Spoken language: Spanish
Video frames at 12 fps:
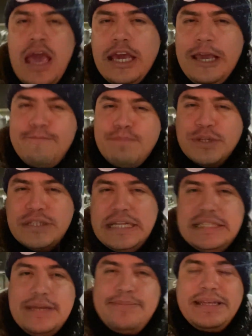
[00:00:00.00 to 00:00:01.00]

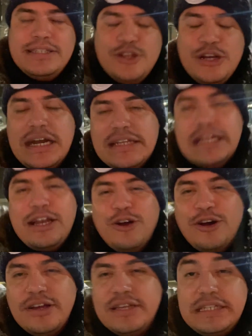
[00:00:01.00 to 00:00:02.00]
importante
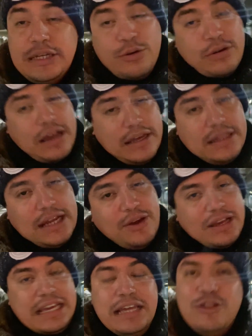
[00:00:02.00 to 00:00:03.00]
mencionártelo si nunca has estado
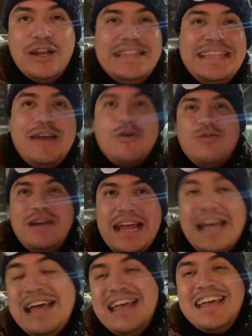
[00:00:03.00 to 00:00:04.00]
aquí durante
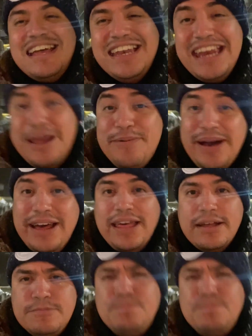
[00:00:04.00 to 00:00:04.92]
una nevada.